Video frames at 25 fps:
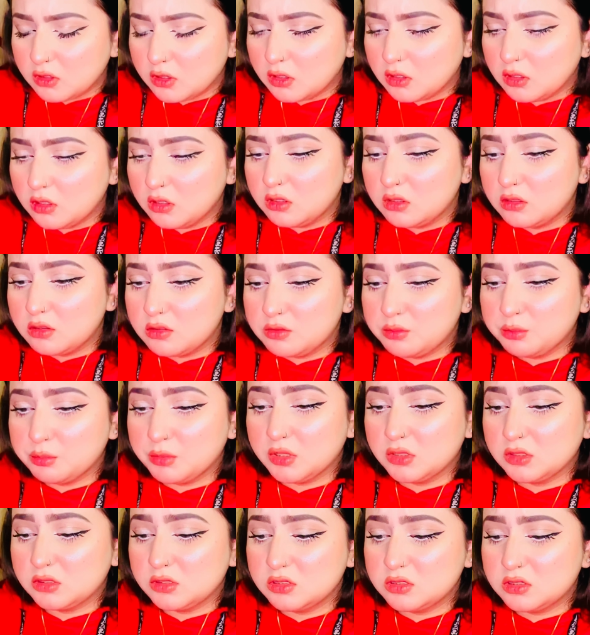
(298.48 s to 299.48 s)
एंड इट
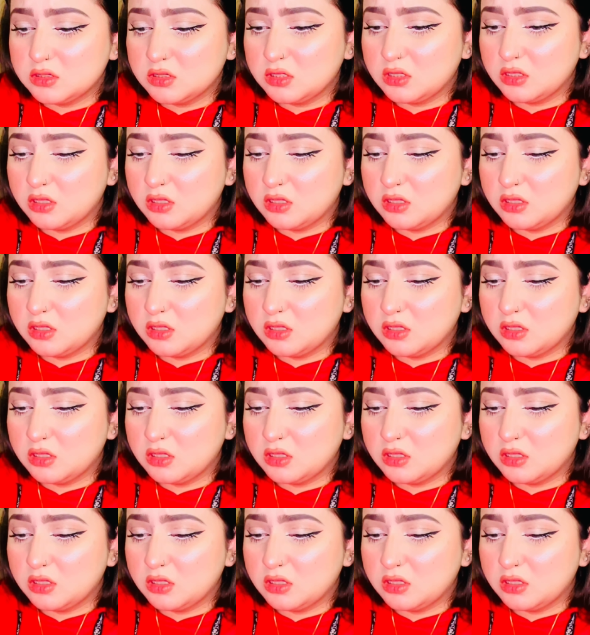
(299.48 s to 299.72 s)
स्मेल्स